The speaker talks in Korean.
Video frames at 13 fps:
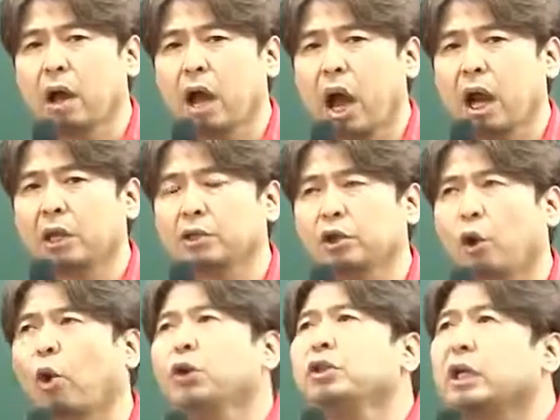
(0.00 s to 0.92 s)
아니죠.
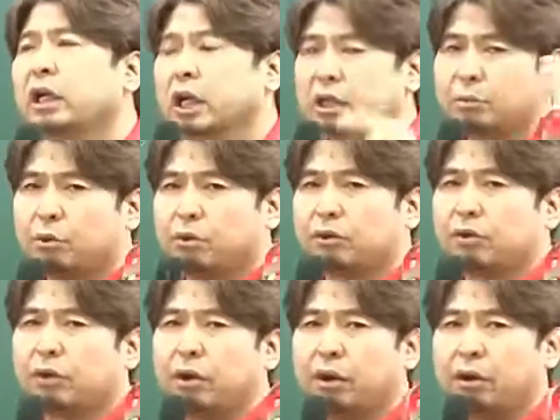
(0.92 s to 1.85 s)
언제까지 먹는
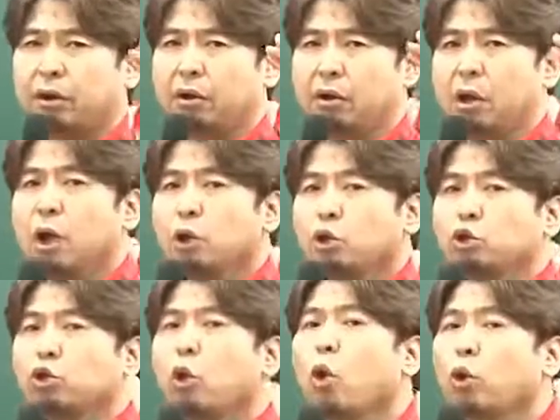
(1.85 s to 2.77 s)
거예요?
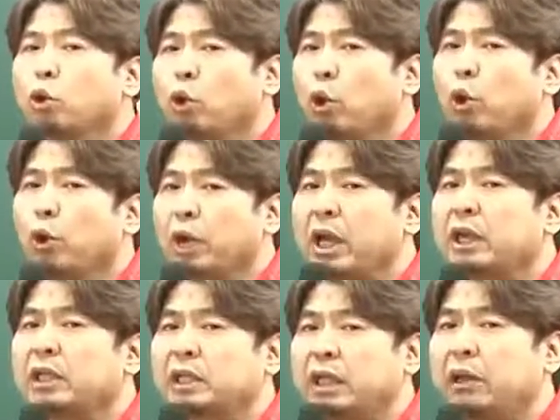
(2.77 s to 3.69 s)
총 효용이
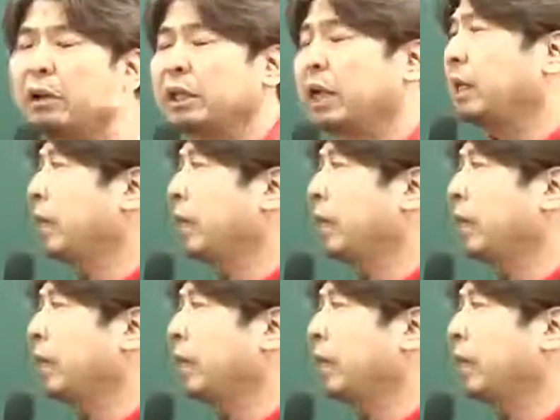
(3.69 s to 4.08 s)
극대화될